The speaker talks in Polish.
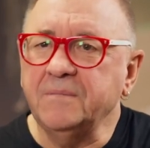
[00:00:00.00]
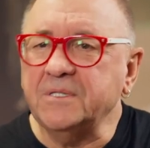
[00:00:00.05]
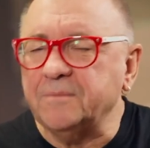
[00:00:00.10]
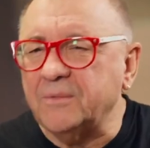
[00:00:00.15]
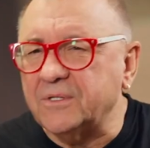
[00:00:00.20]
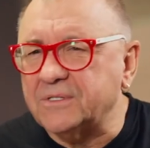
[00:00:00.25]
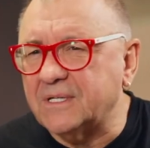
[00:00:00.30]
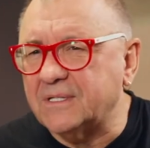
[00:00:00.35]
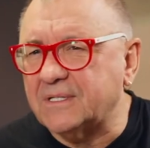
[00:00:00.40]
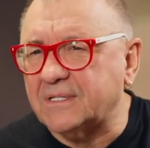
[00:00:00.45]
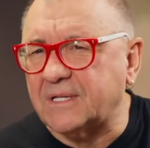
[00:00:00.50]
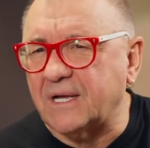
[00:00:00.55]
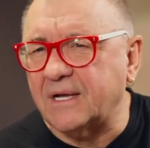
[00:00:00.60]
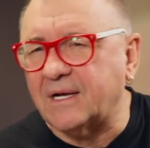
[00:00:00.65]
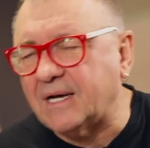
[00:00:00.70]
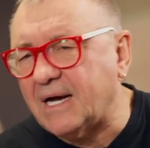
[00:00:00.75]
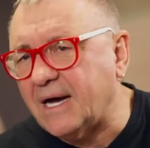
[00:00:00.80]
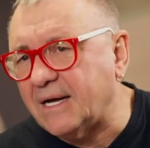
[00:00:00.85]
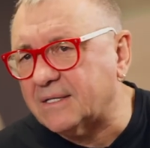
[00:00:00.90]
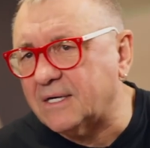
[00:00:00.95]
Być może
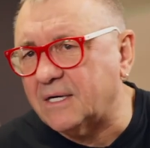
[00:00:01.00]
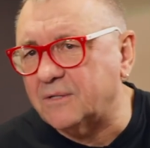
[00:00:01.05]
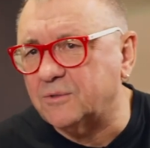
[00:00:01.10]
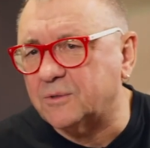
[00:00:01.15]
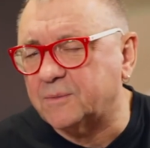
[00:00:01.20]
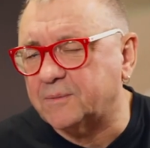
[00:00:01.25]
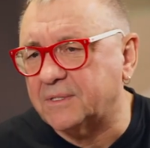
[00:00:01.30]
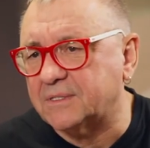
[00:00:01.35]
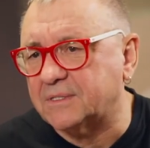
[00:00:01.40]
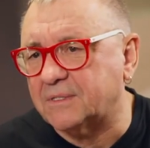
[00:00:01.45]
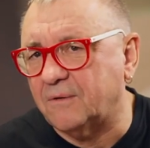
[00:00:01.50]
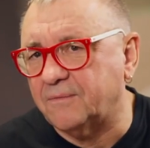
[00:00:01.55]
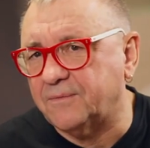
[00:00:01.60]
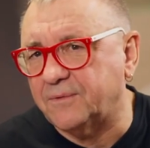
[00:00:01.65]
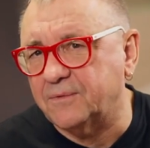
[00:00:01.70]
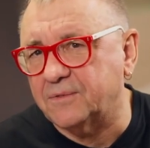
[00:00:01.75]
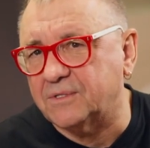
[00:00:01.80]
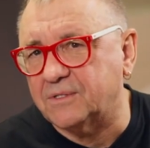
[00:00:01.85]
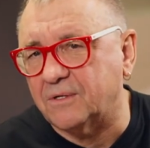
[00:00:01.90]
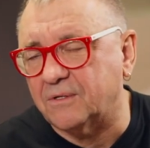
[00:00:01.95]
ten kanał już przestał
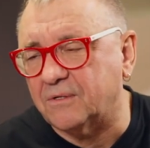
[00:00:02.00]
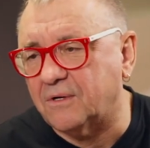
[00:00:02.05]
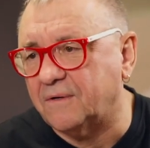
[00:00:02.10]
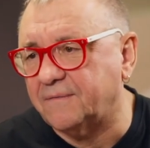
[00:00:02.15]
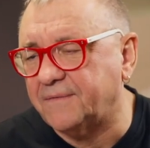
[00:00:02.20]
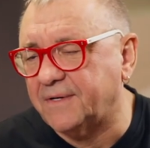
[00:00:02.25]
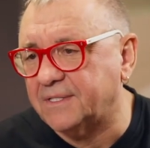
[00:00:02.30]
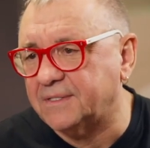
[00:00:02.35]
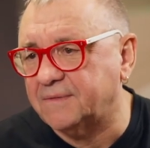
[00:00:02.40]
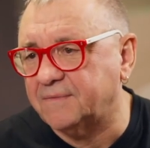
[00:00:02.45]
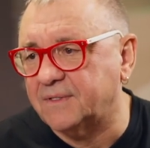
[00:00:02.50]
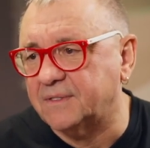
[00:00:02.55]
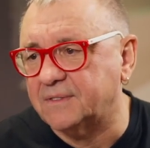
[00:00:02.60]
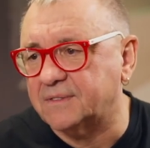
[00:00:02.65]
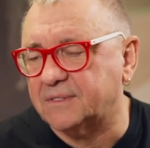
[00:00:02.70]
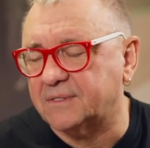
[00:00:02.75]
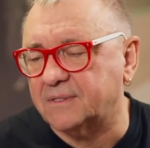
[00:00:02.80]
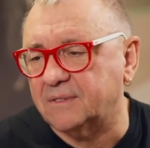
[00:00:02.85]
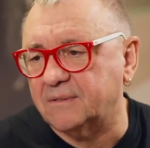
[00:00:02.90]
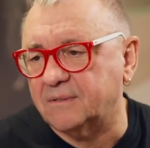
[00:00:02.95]
funkcjonować,
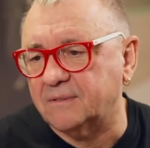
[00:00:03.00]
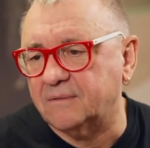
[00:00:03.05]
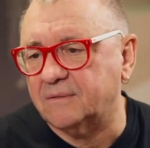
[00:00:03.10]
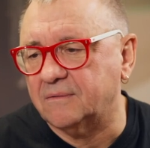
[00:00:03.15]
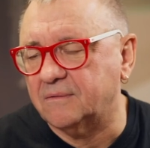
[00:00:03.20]
więc e,